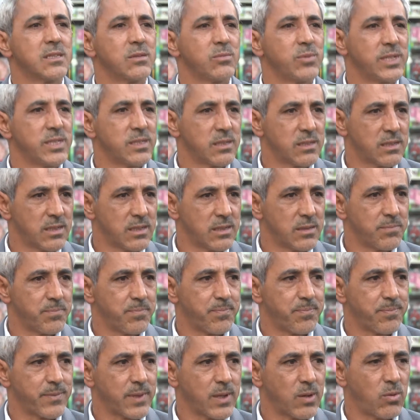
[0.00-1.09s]
viste que
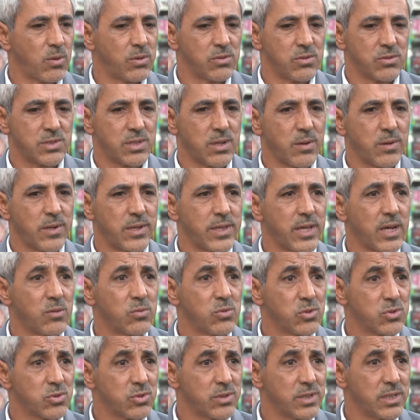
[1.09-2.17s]
cuando se habla de
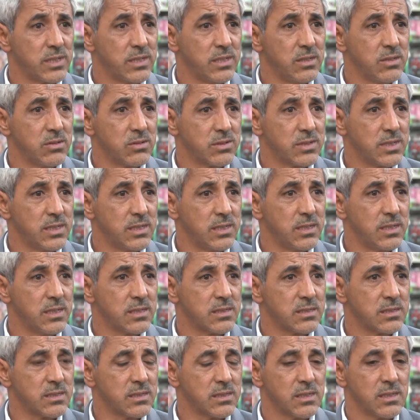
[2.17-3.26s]
abuso de niños y
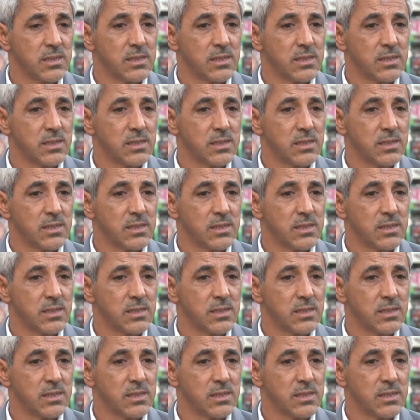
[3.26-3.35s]
niñas,